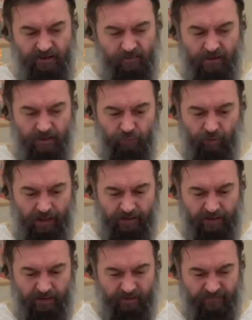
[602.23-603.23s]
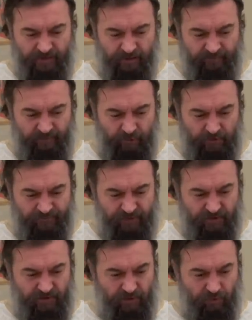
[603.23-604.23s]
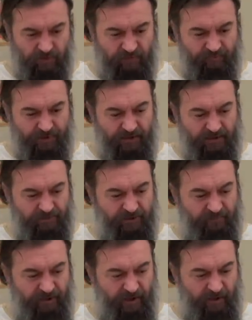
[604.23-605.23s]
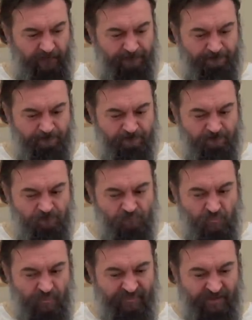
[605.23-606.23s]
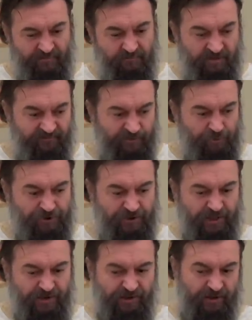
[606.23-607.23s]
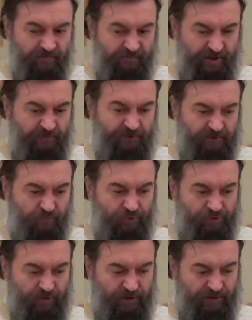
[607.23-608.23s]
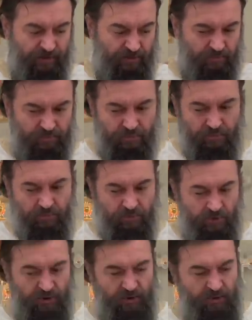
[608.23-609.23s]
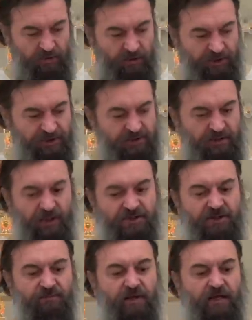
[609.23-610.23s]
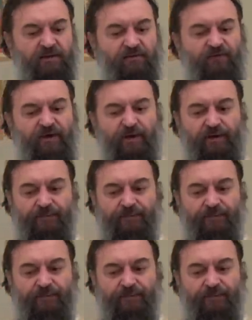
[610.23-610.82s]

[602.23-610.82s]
актуальная для всех времен и всех народов. При этом евреи, мы вынуждены о них говорить, потому что они наши старшие братья в вере.